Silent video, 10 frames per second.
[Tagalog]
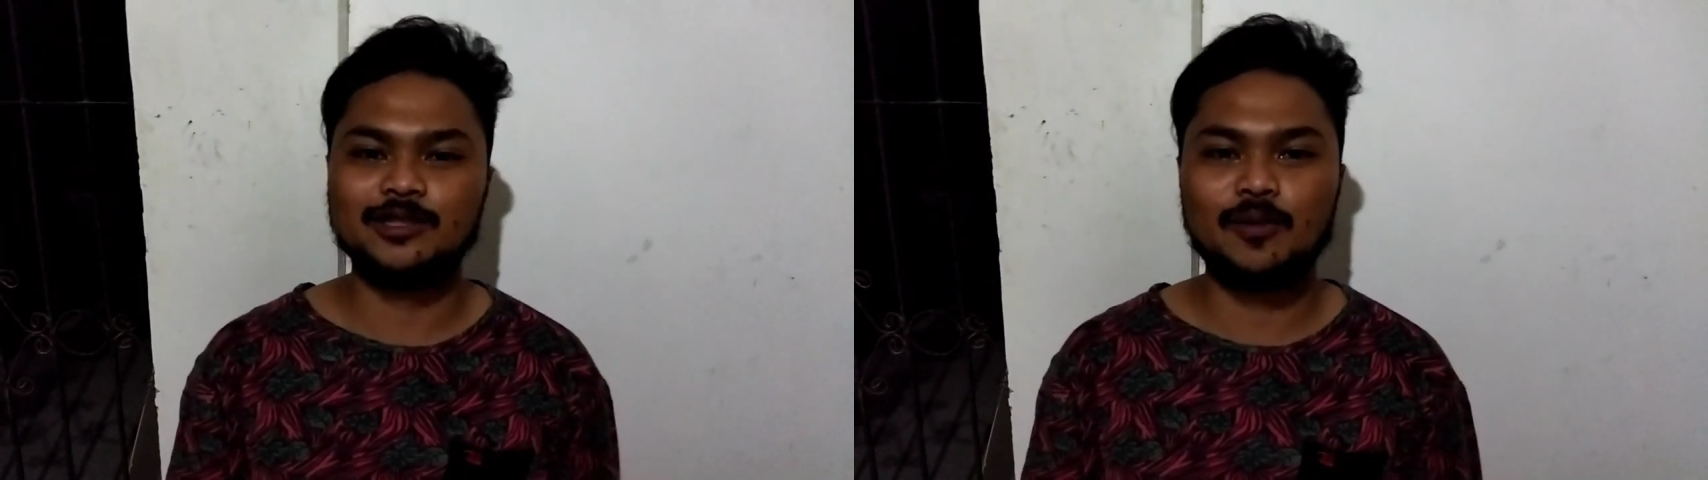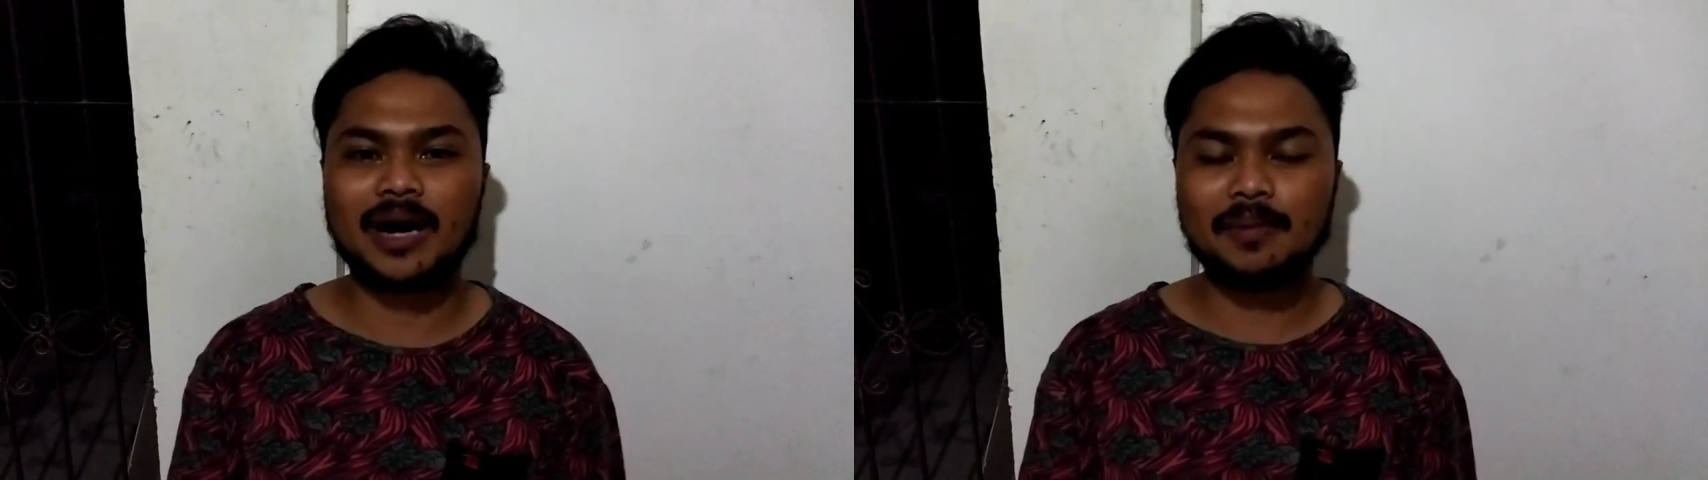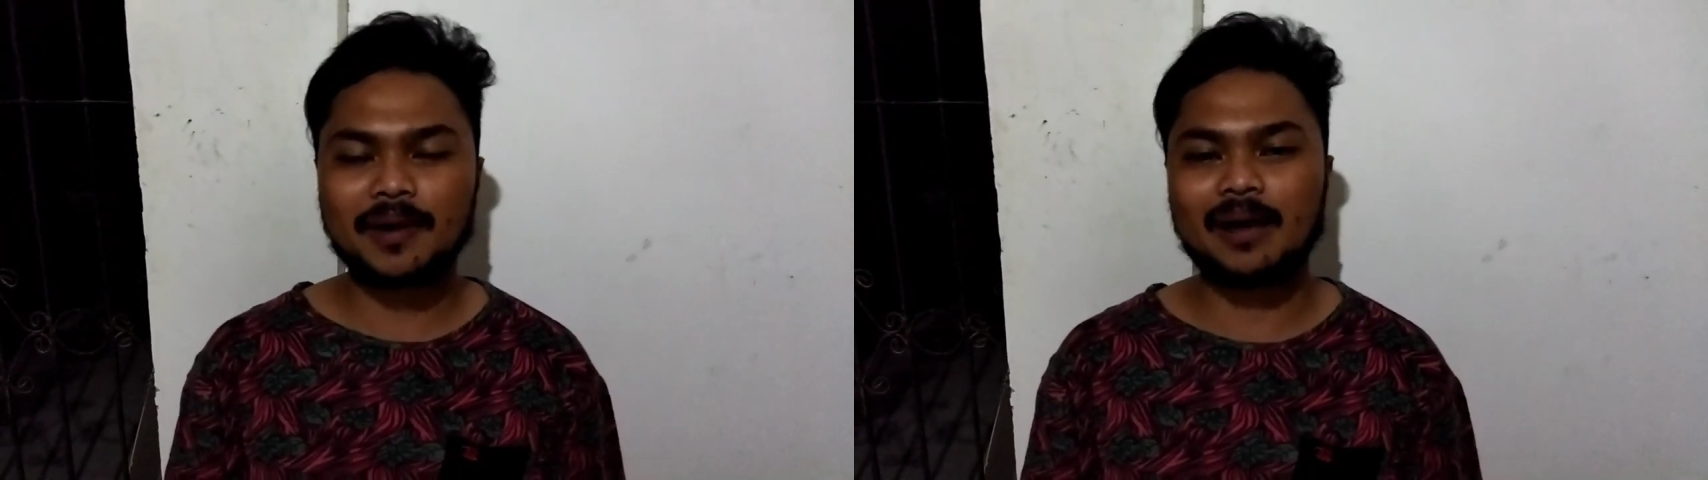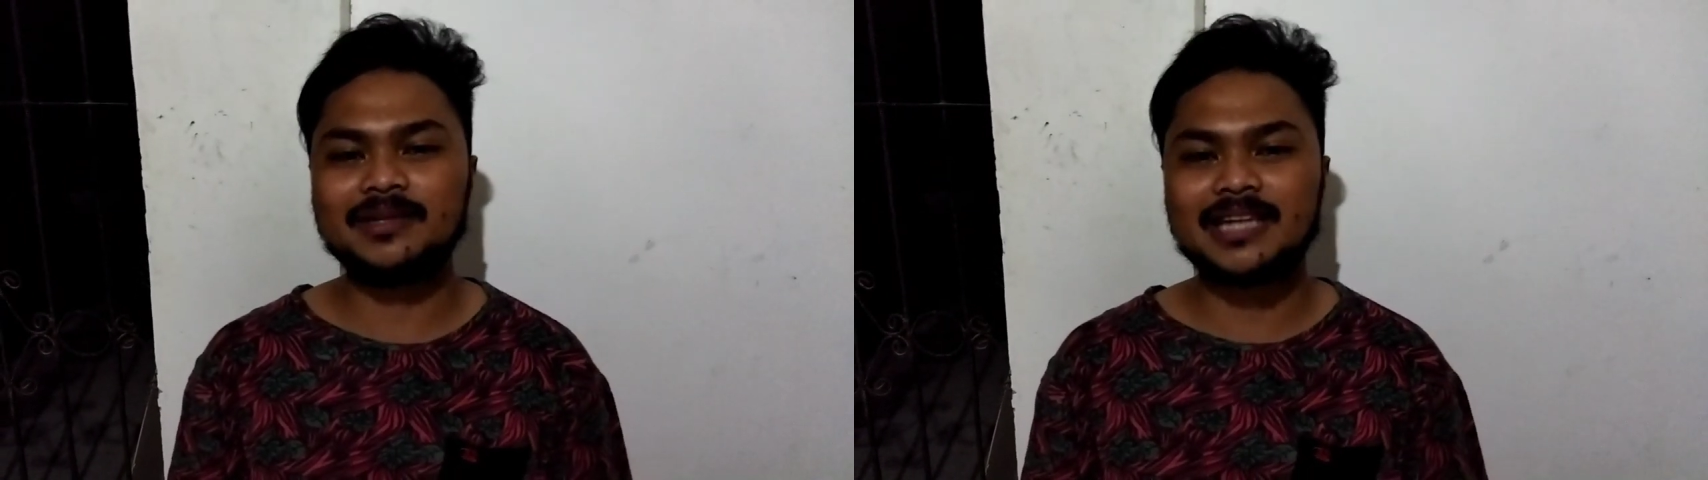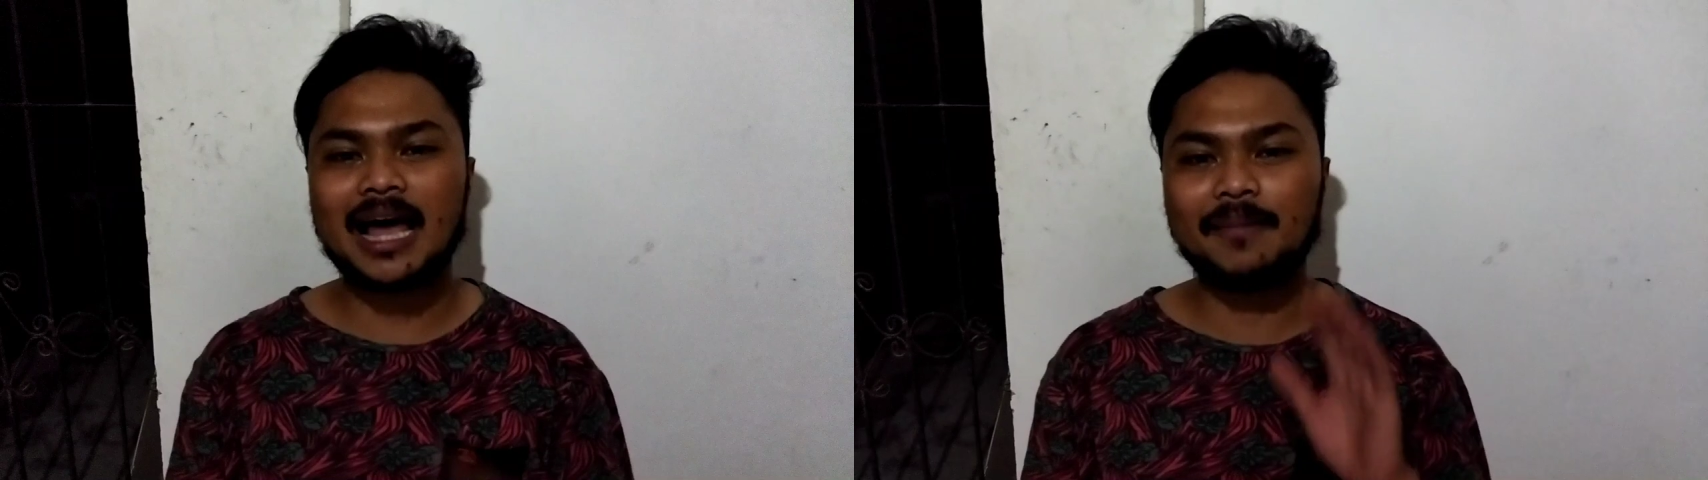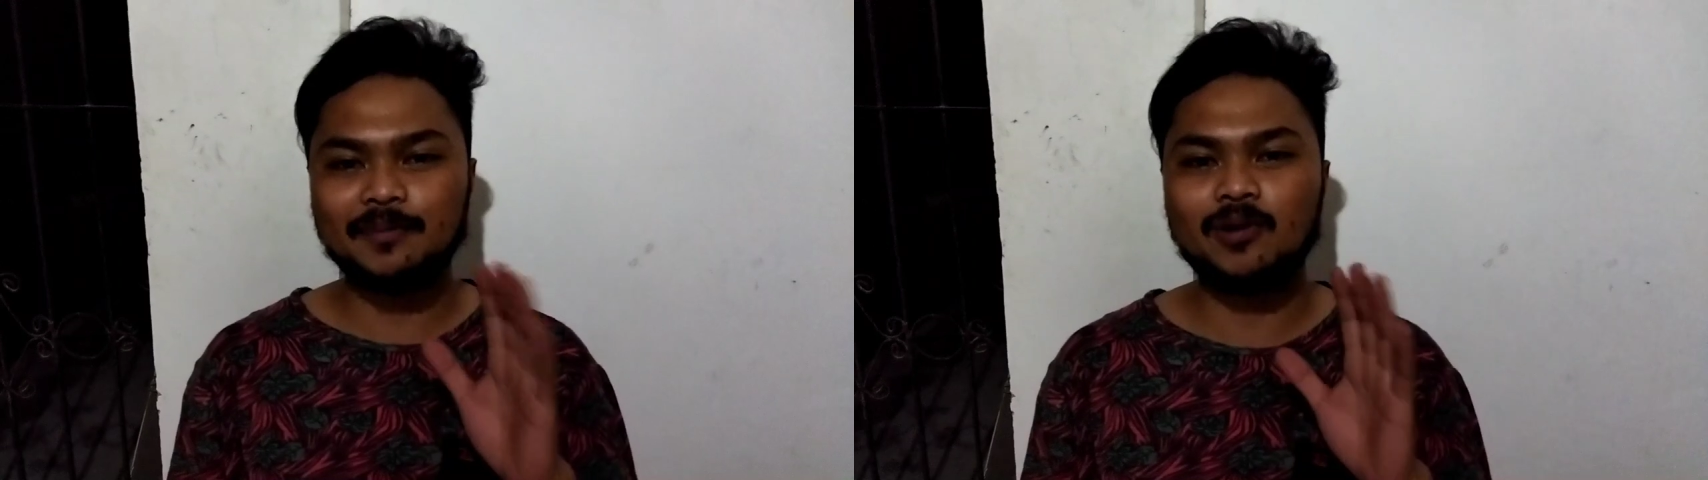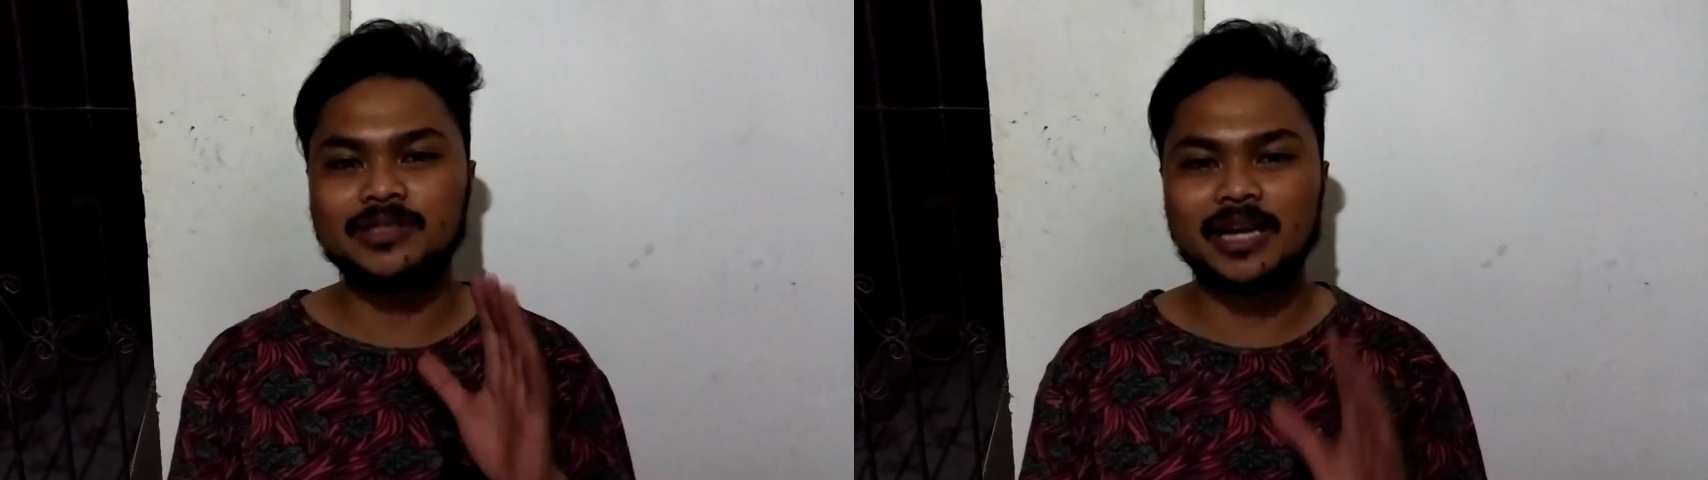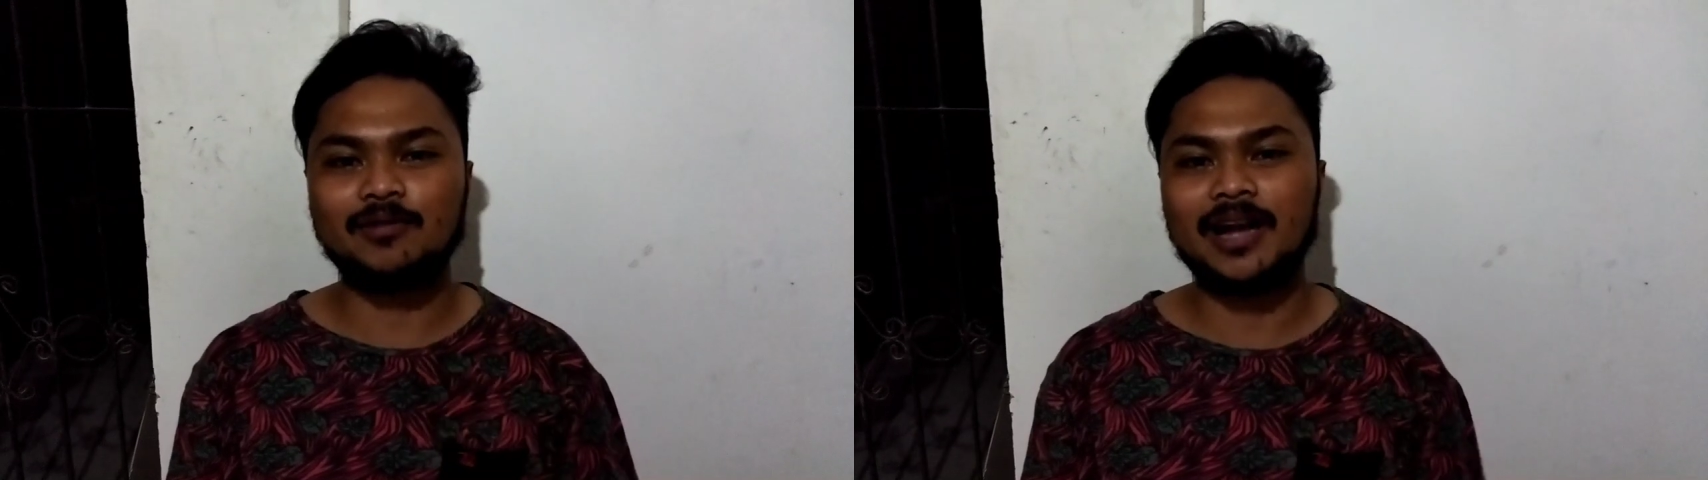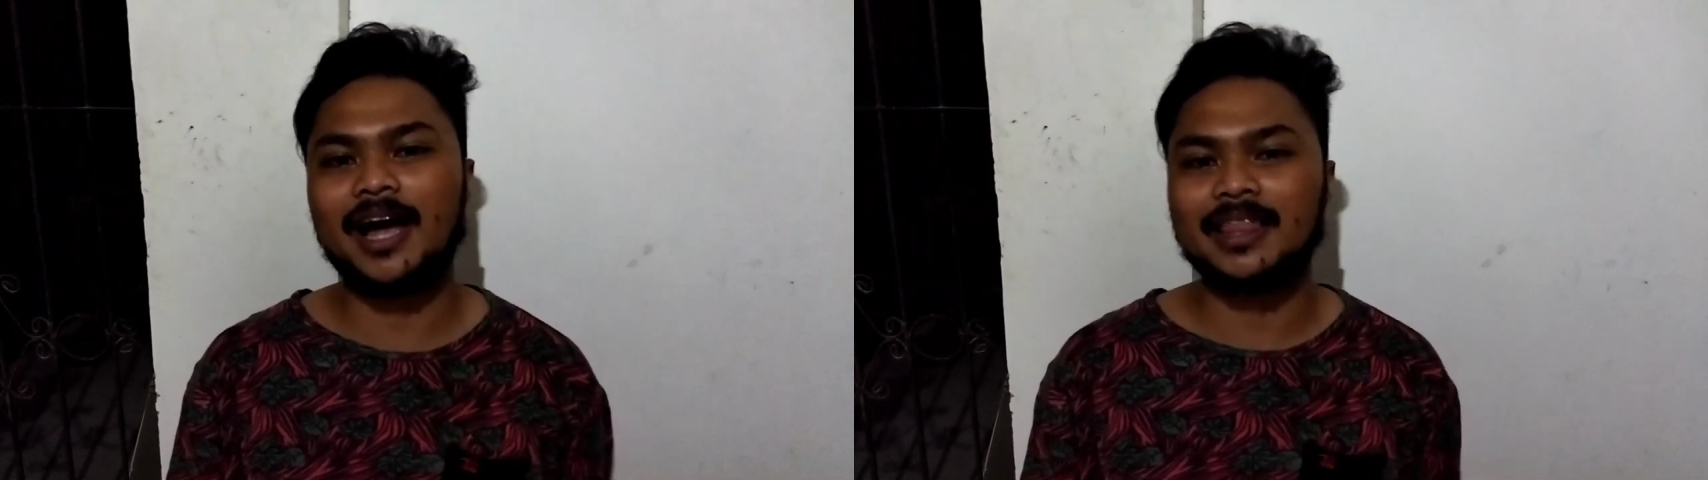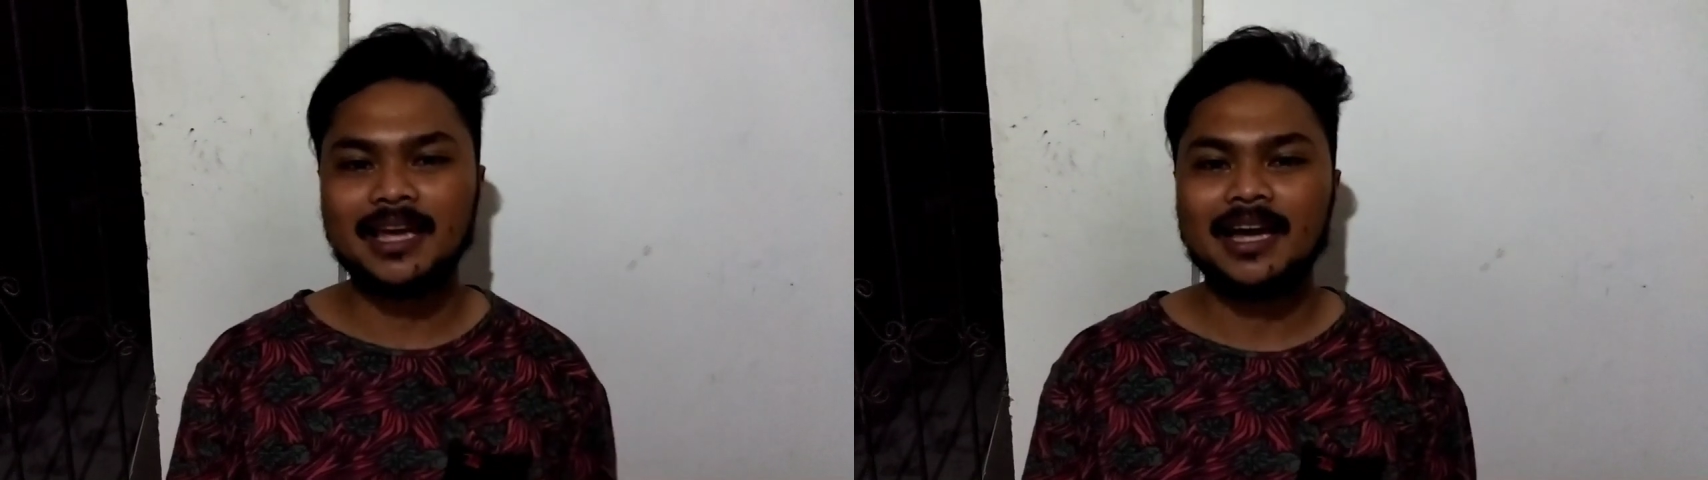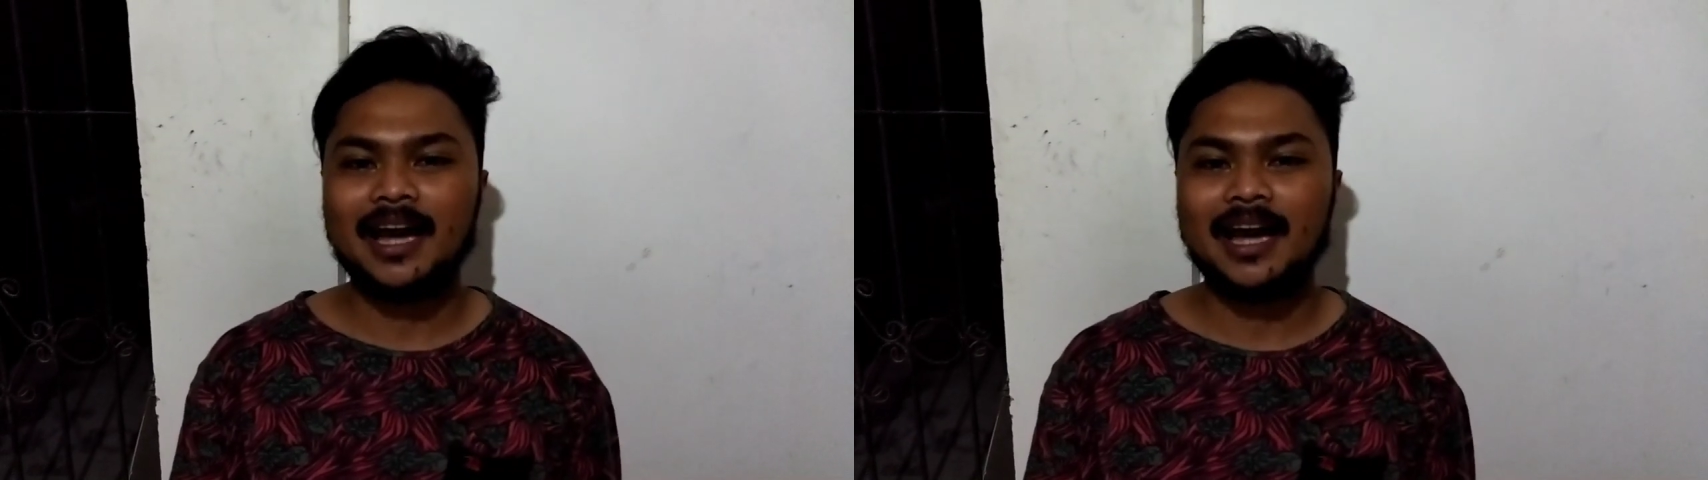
So maraming maraming salamat po sa inyong lahat.